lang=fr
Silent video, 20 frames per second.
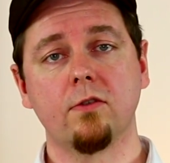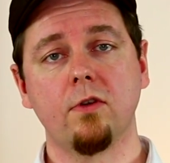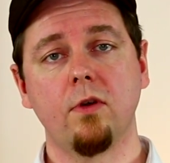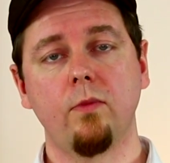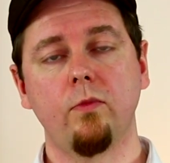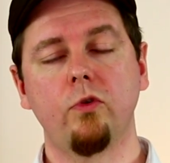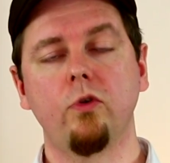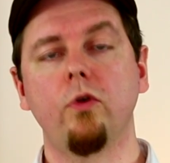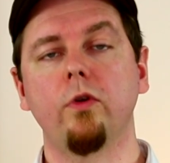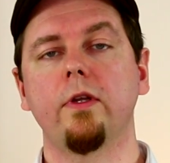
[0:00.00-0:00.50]

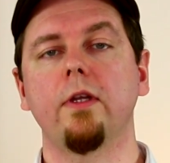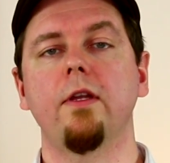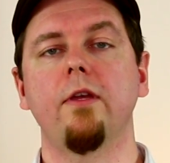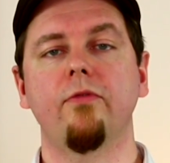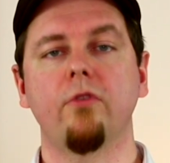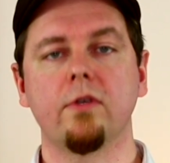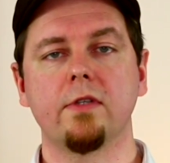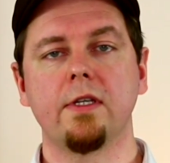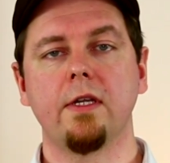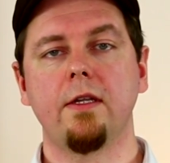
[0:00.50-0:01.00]
hommes du côté des
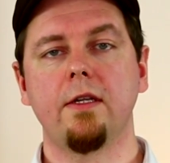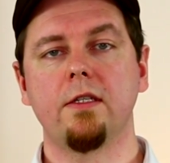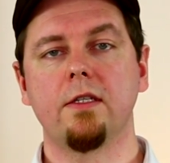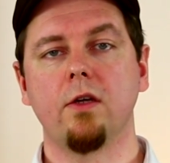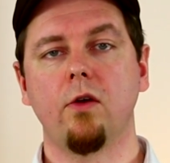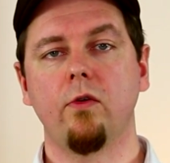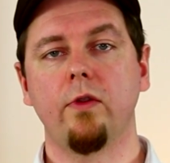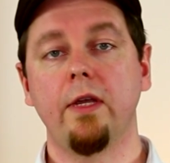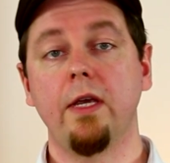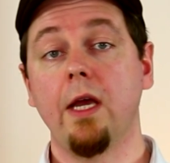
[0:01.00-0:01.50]
Français et des
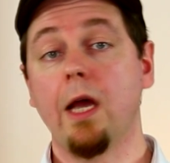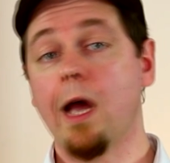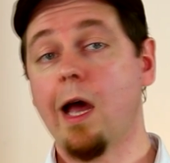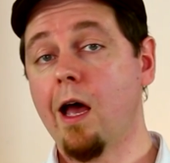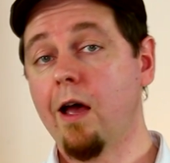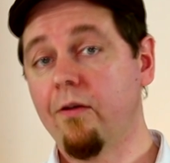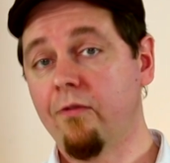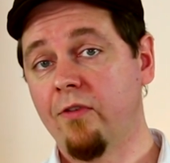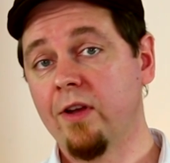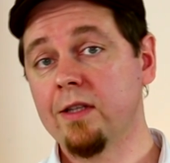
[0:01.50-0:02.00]
Irlandais
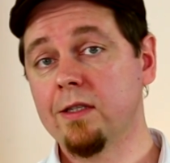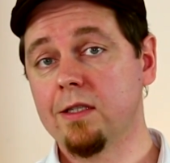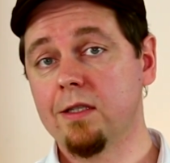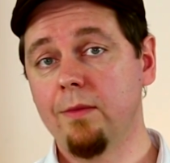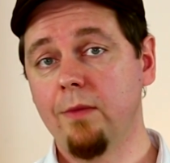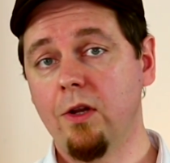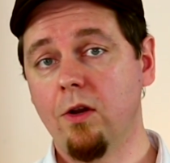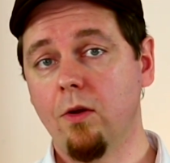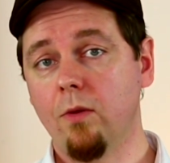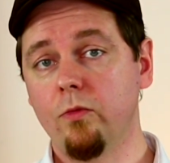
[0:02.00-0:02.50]
à
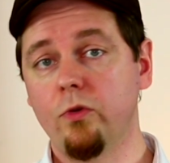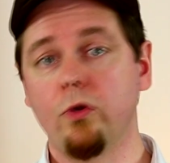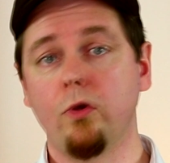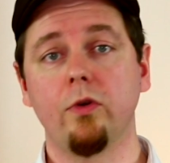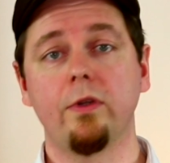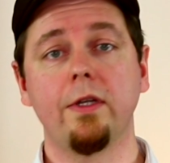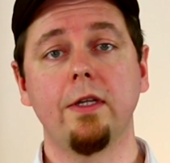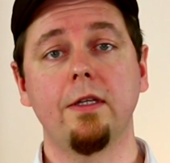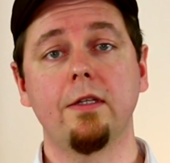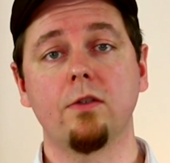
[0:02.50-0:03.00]
26 000 hommes du
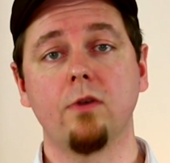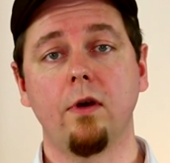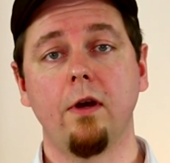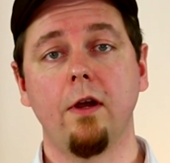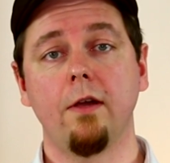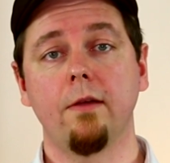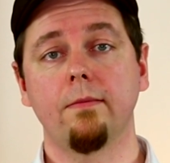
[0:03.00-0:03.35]
côté des Anglais.